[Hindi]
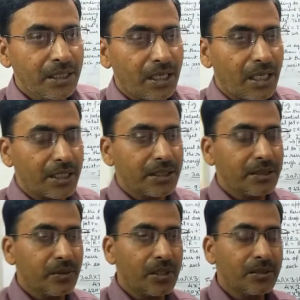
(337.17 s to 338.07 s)
आर इज
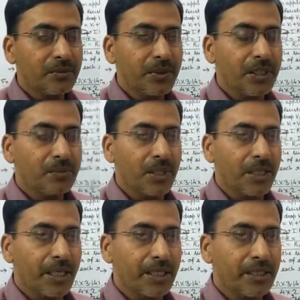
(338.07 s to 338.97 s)
इक्वल टू बी
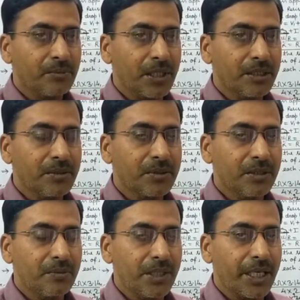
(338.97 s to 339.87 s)
अपॉन आई के माध्यम
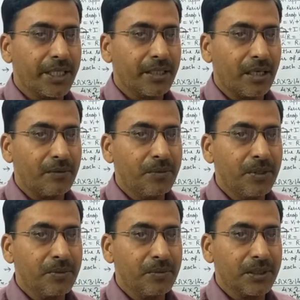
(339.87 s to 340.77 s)
से बी आई ग्राफ भी
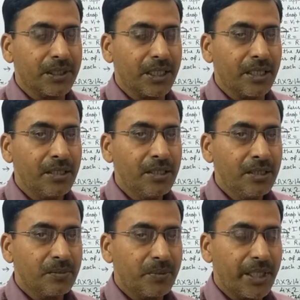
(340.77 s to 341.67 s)
हमने बताया
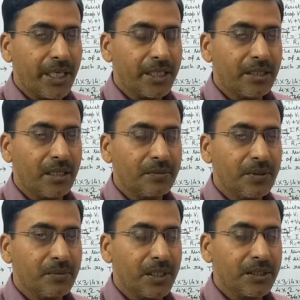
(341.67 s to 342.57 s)
बी आई ग्राफ
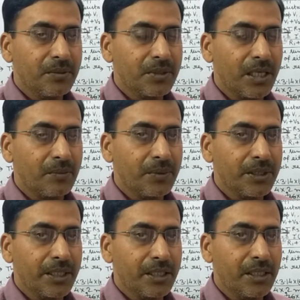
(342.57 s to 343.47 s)
के माध्यम से आपने
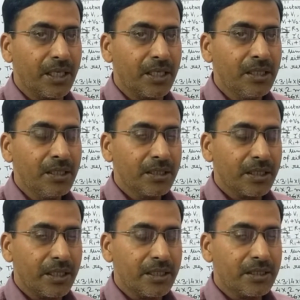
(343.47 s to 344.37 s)
देख लिया
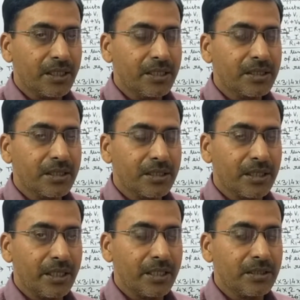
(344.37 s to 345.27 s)
कि रेजिस्टेंस
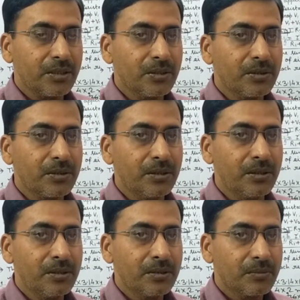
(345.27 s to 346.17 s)
किसके रेशियोज को
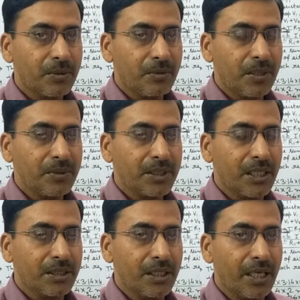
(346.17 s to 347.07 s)
प्रभावित
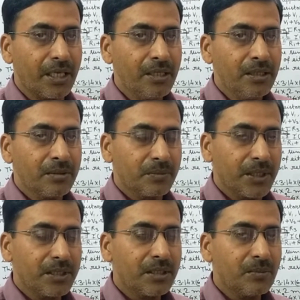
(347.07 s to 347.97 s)
करता है
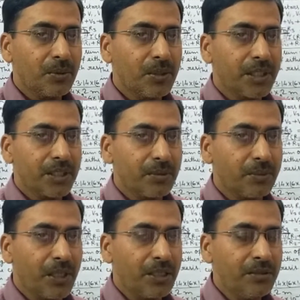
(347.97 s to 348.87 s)
मीन्स की वोल्टेज
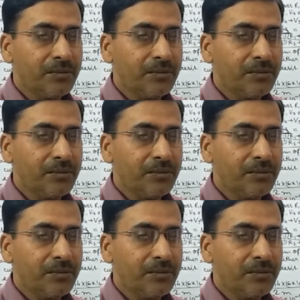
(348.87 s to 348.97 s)
अपॉन